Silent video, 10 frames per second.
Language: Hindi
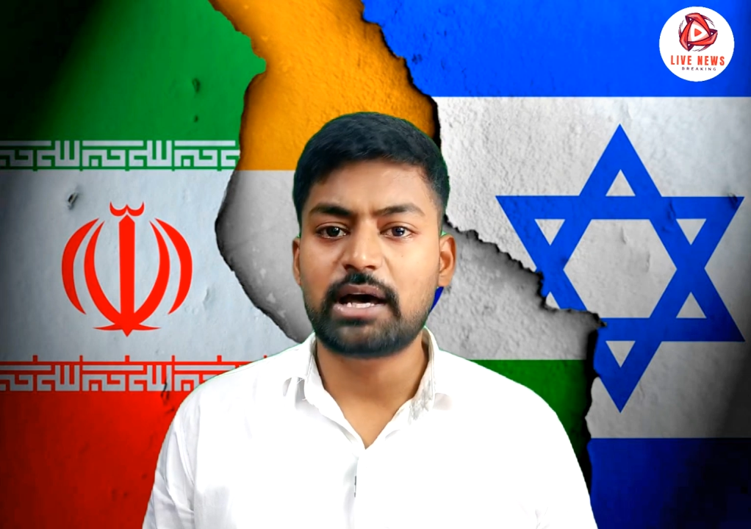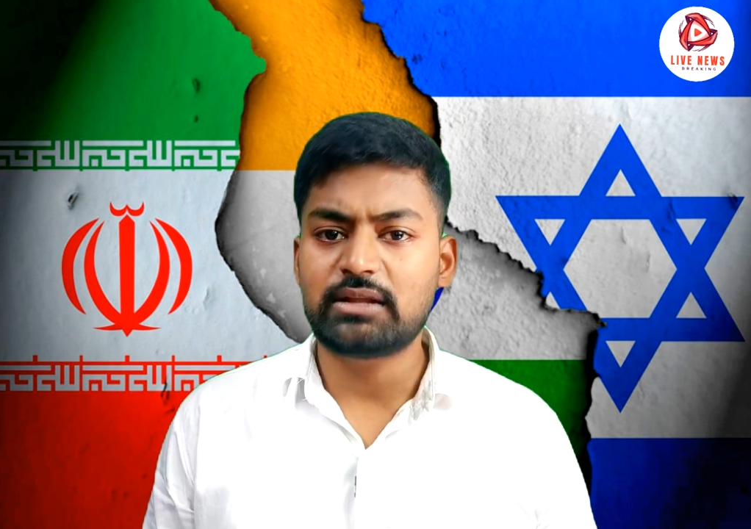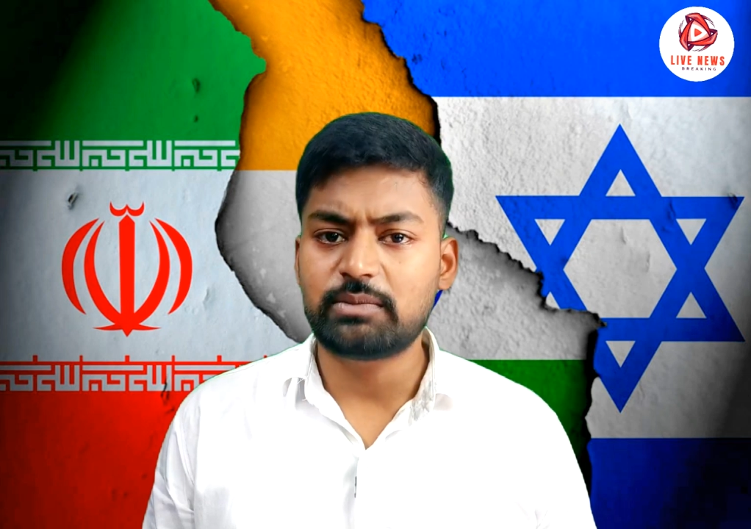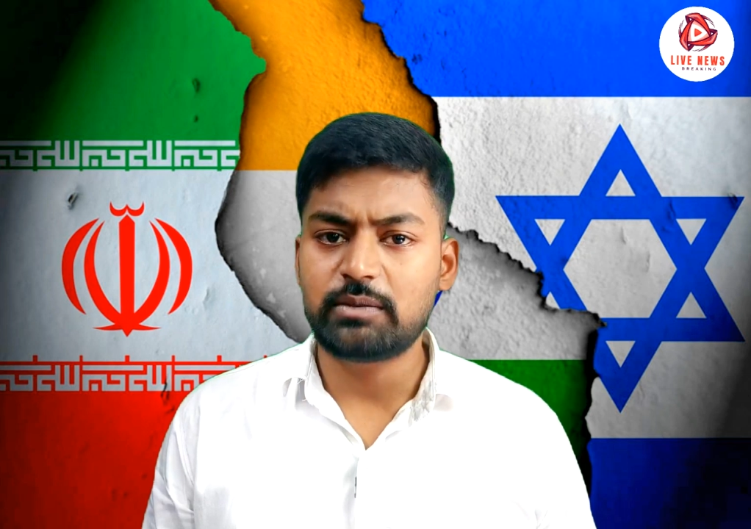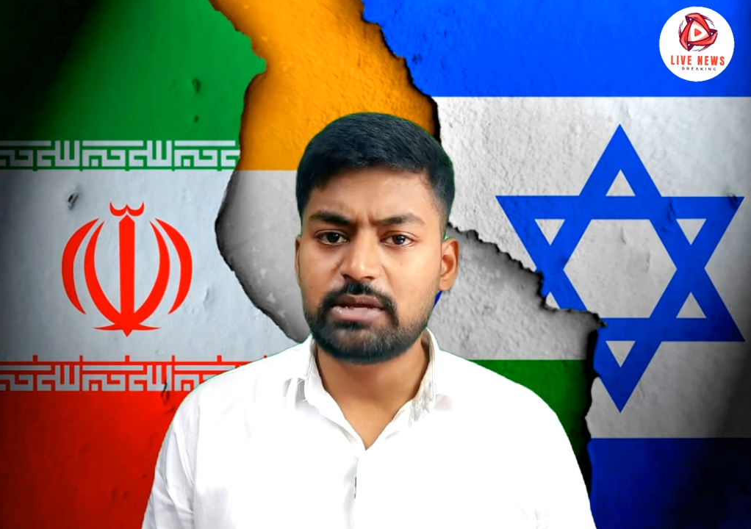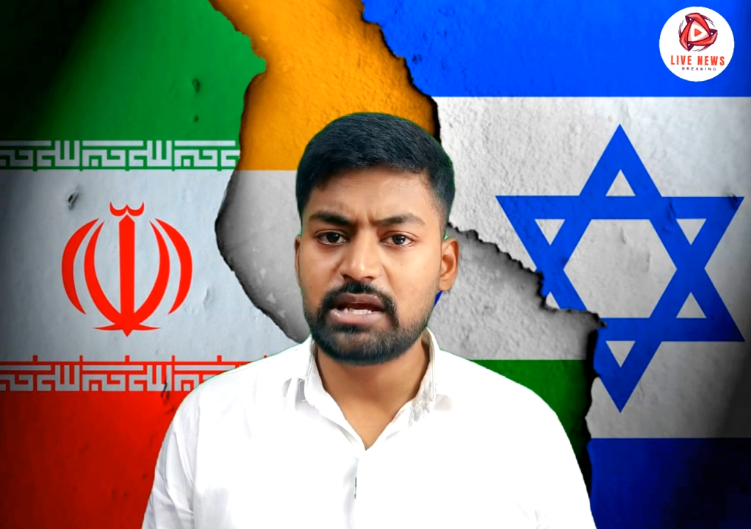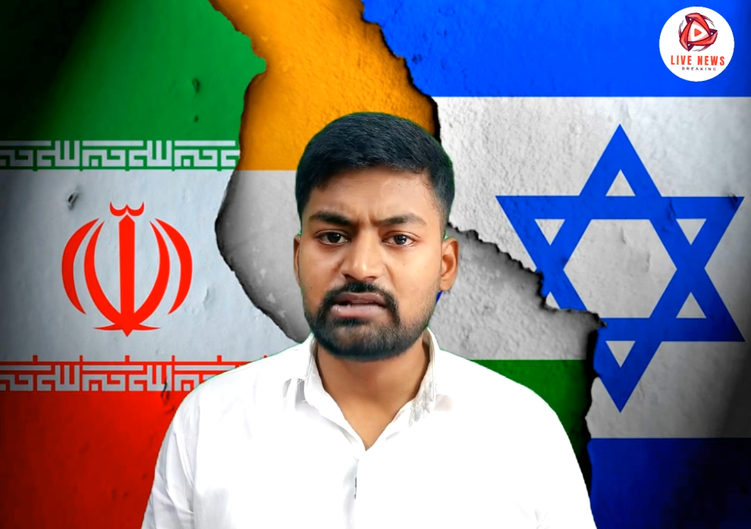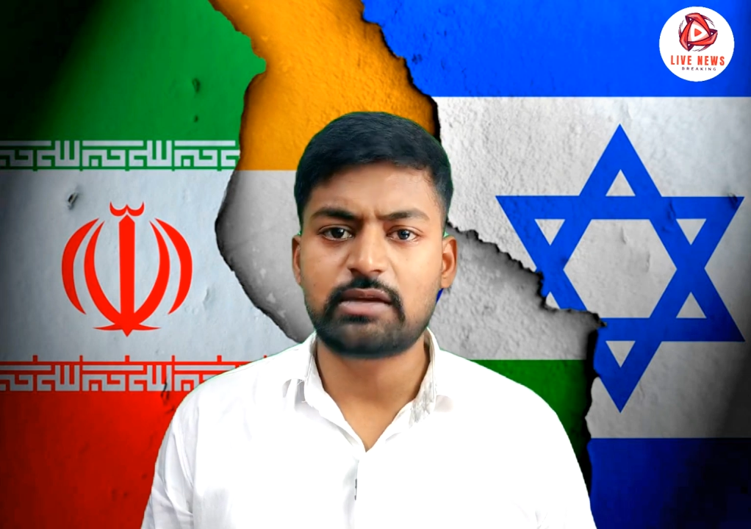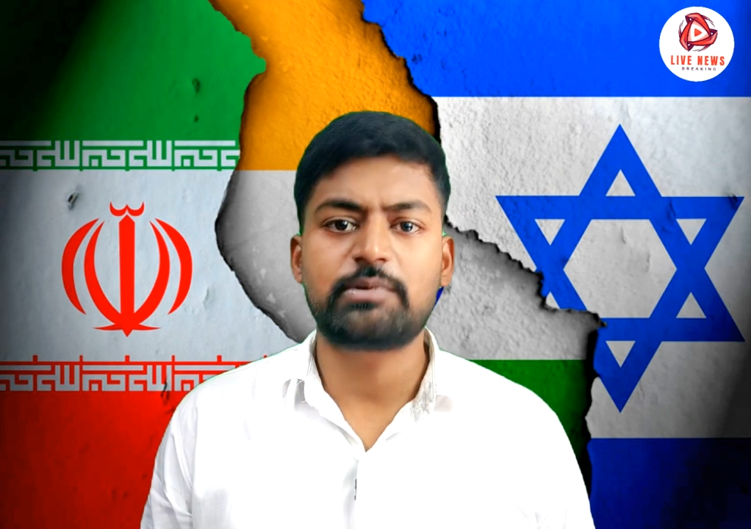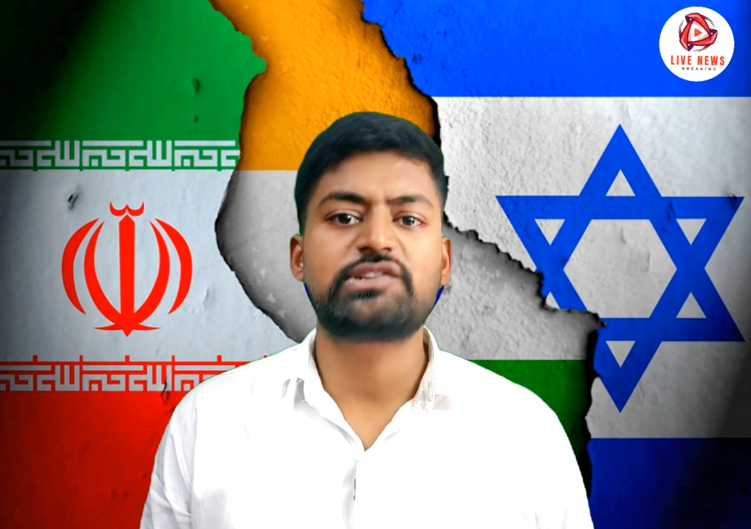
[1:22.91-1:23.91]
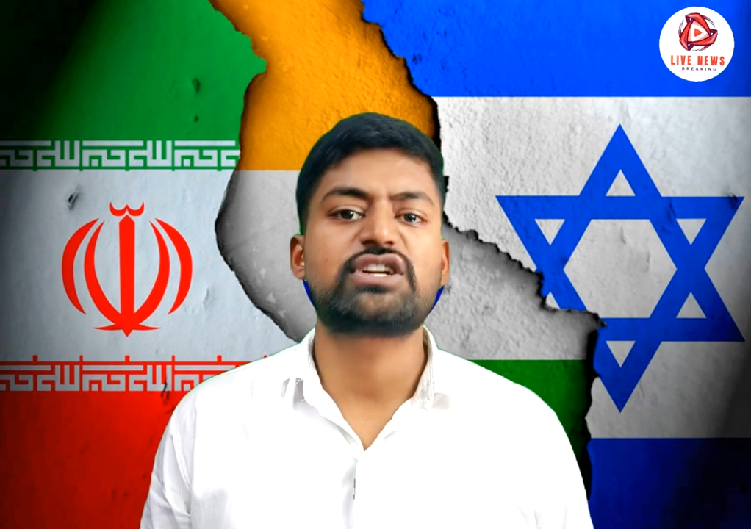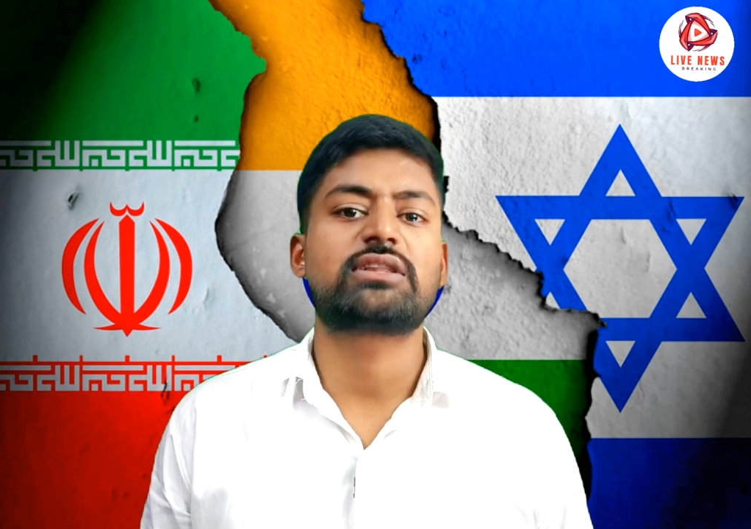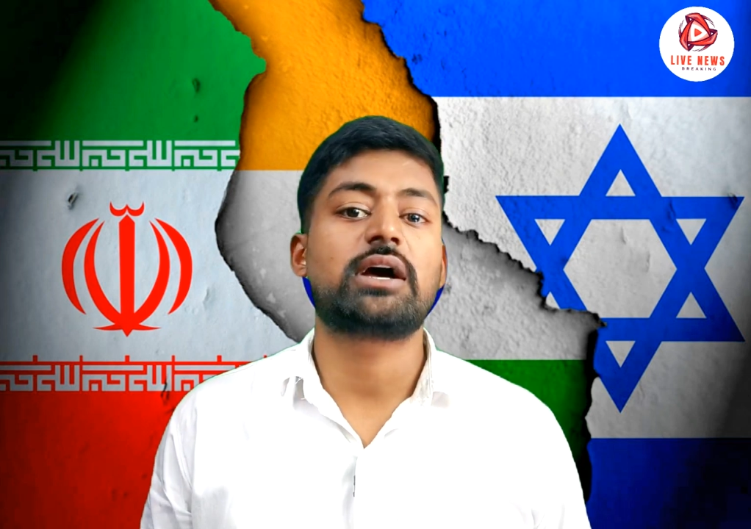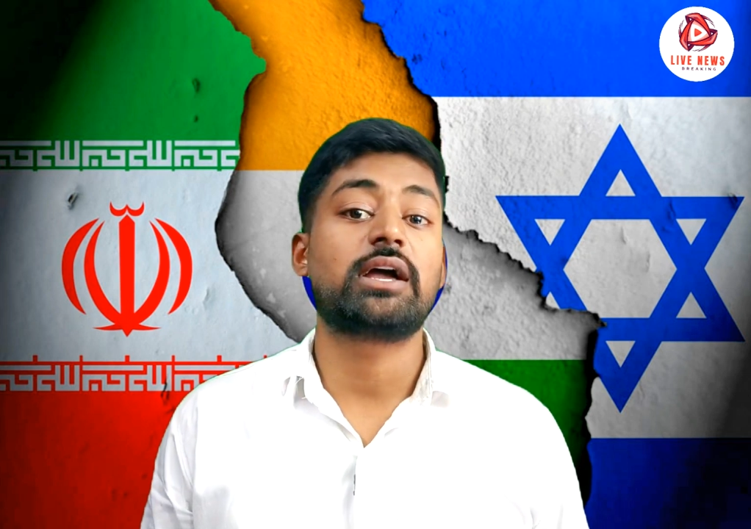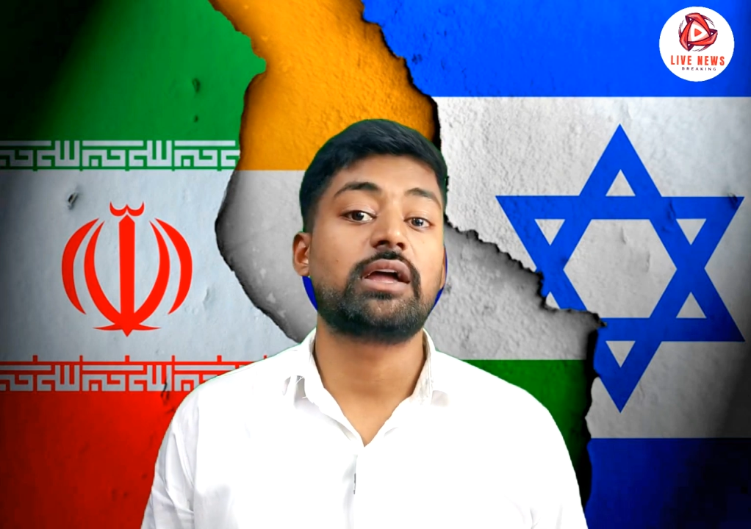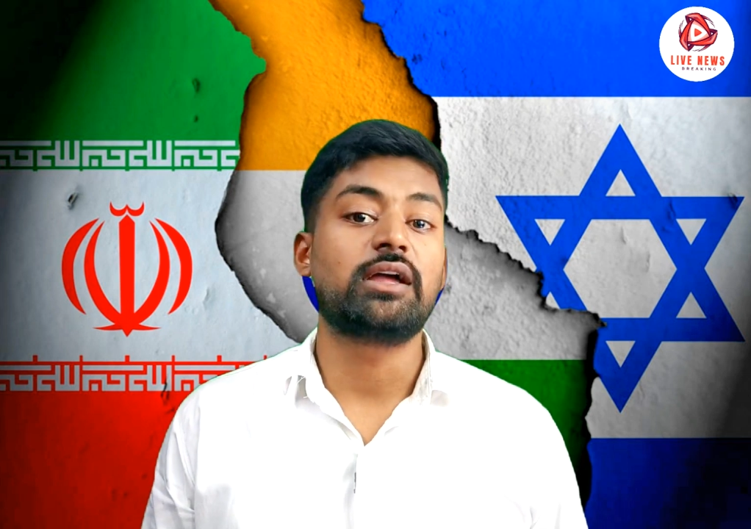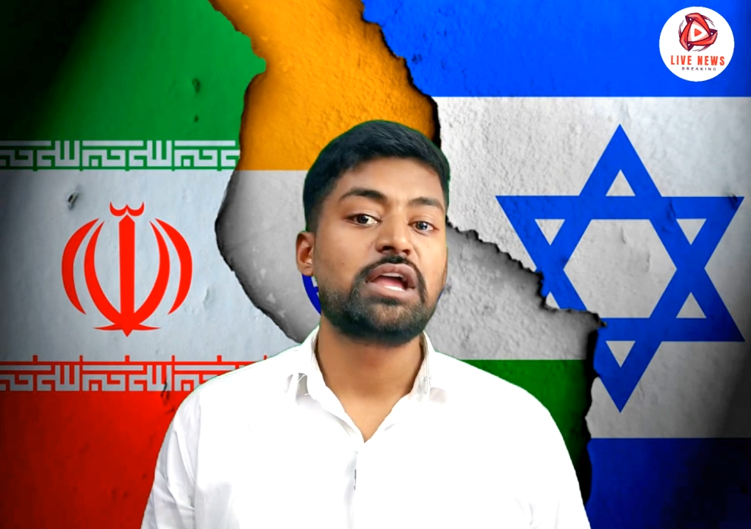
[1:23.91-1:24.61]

भारत पर भी असर पड़ सकता है